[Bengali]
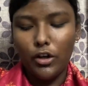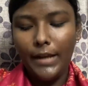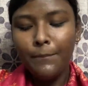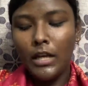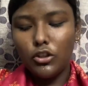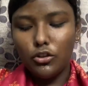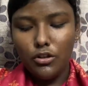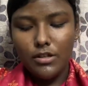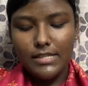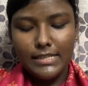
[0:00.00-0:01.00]
নয় তো
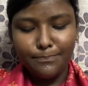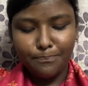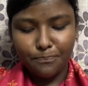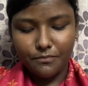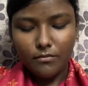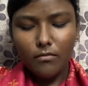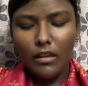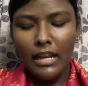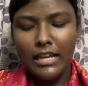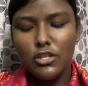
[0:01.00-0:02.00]
হচ্ছে
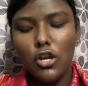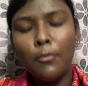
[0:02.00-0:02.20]
এই